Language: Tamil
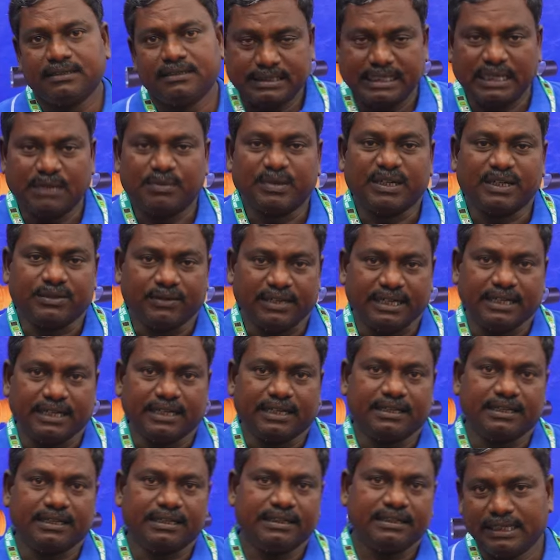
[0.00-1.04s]
செயல்பட்டு
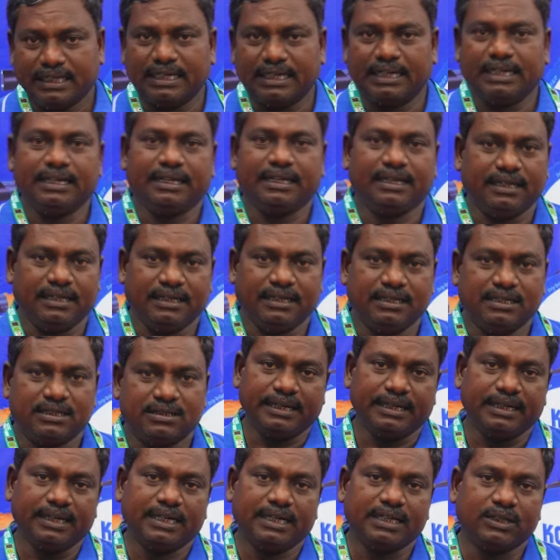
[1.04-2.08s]
வருகிறது கீழே
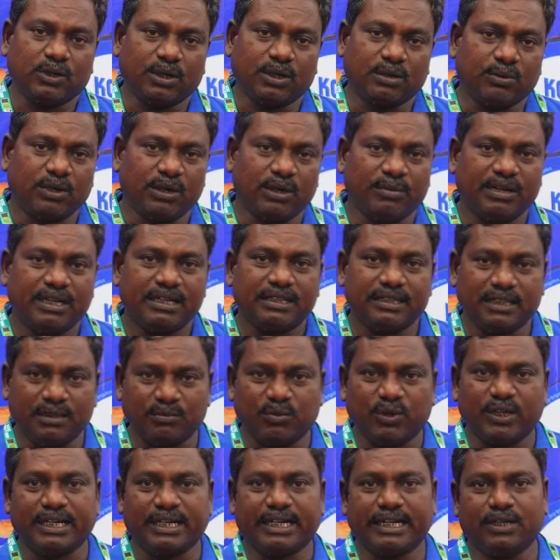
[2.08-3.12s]
சென்னுக்கு தொடர்பு கொள்ளுமாறு தன்புடன்